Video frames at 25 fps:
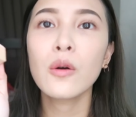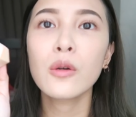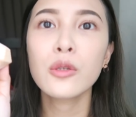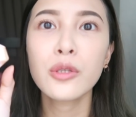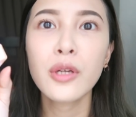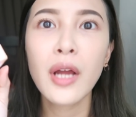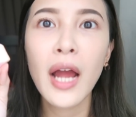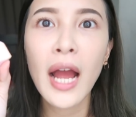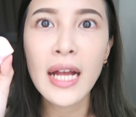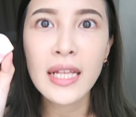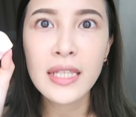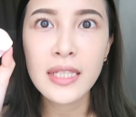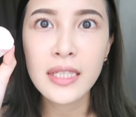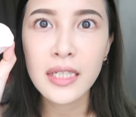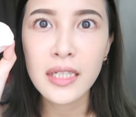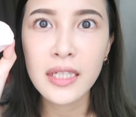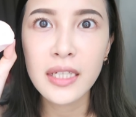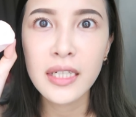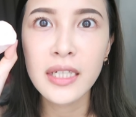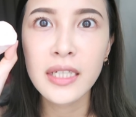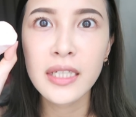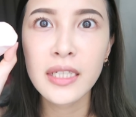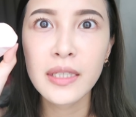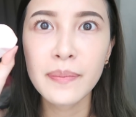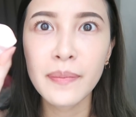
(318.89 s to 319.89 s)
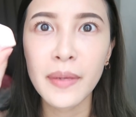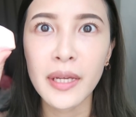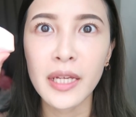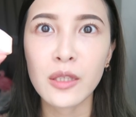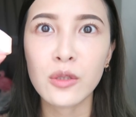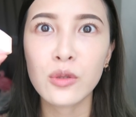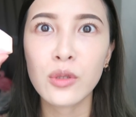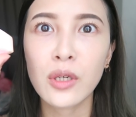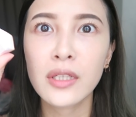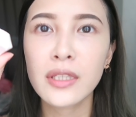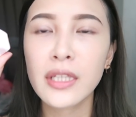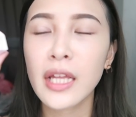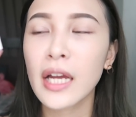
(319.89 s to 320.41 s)
我觉得它这颗美
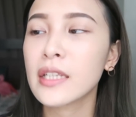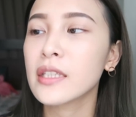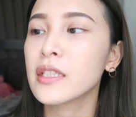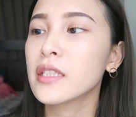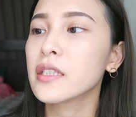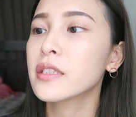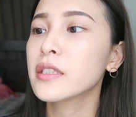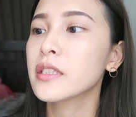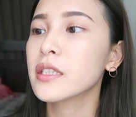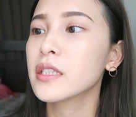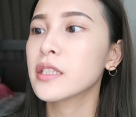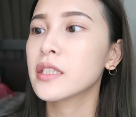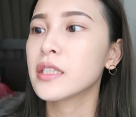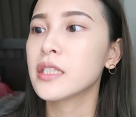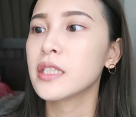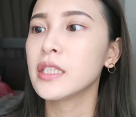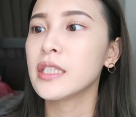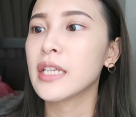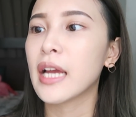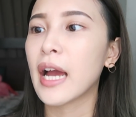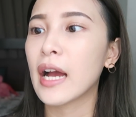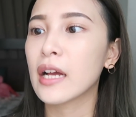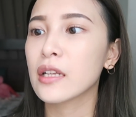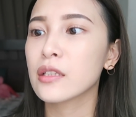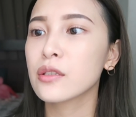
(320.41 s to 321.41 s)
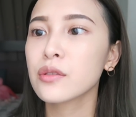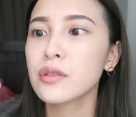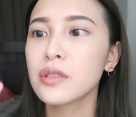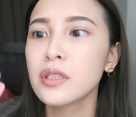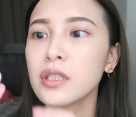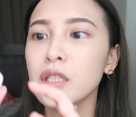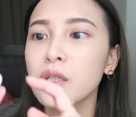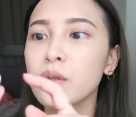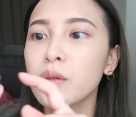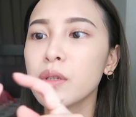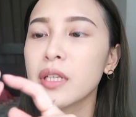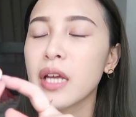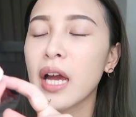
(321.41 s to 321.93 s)
妆蛋的设计啊，就
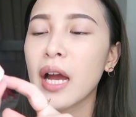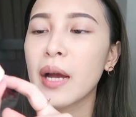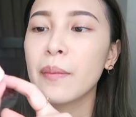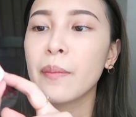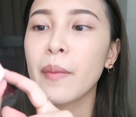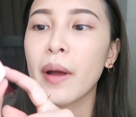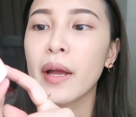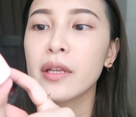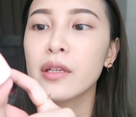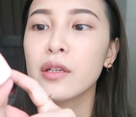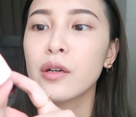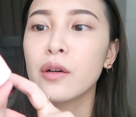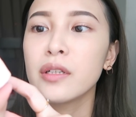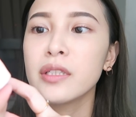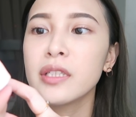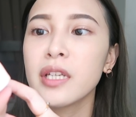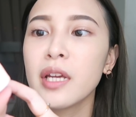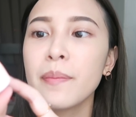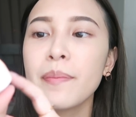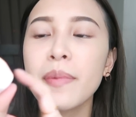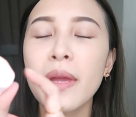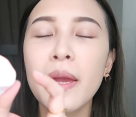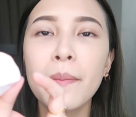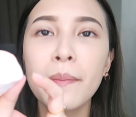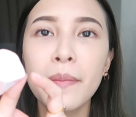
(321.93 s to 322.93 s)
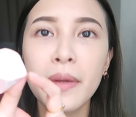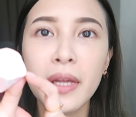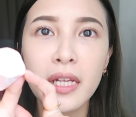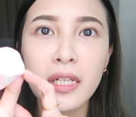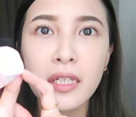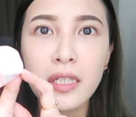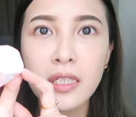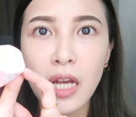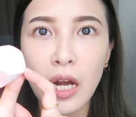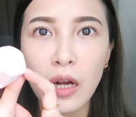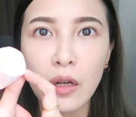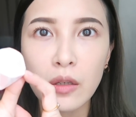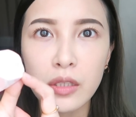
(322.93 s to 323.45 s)
是因为它蛮有一些边
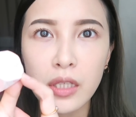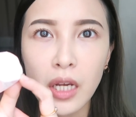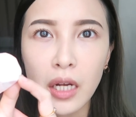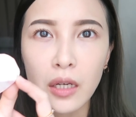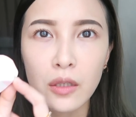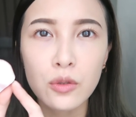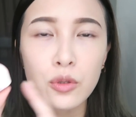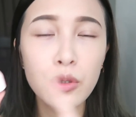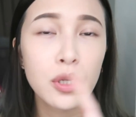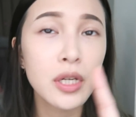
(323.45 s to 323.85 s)
边角角，